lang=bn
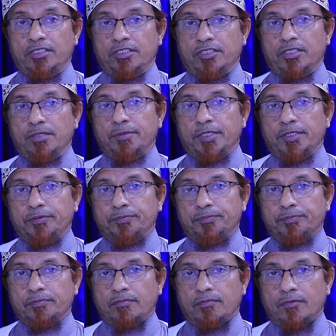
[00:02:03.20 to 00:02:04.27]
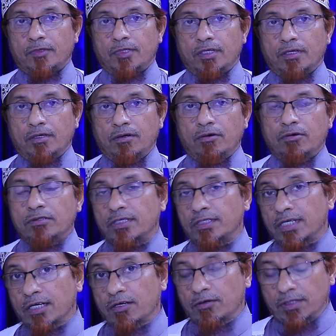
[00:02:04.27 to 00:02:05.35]
সিস্টেমে অর্থাৎ
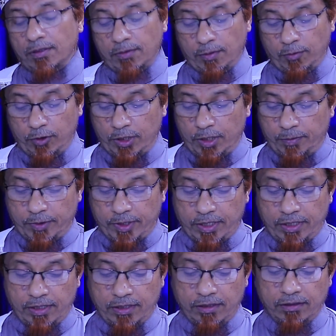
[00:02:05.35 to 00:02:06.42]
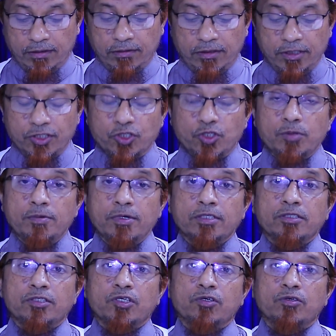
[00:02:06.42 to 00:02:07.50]
এক কথা আমরা বলতে পারি দৃশ্যমান
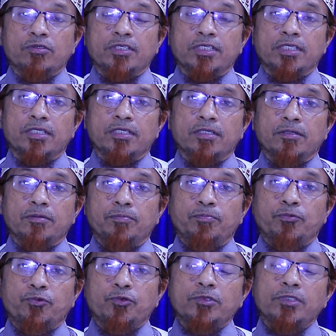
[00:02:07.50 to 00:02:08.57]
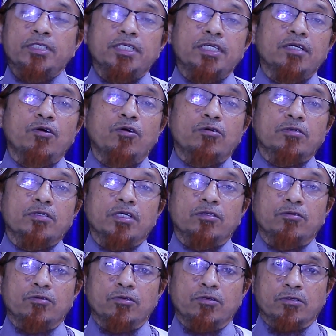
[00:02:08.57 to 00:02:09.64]
জগতের প্রতিটি ঘটনা
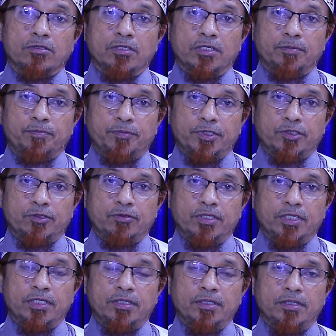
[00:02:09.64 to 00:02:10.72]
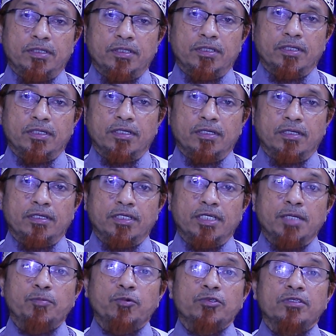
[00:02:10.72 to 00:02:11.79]
দুর্ঘটনার পেছনে
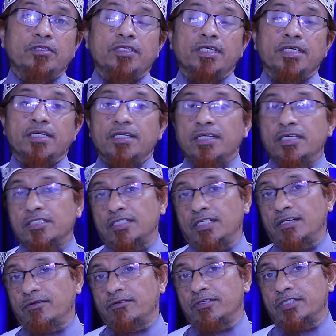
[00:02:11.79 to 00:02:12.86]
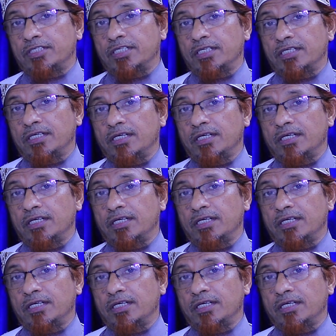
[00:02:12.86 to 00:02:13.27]
নেপথ্যে ক্রিয়াশীল রয়েছে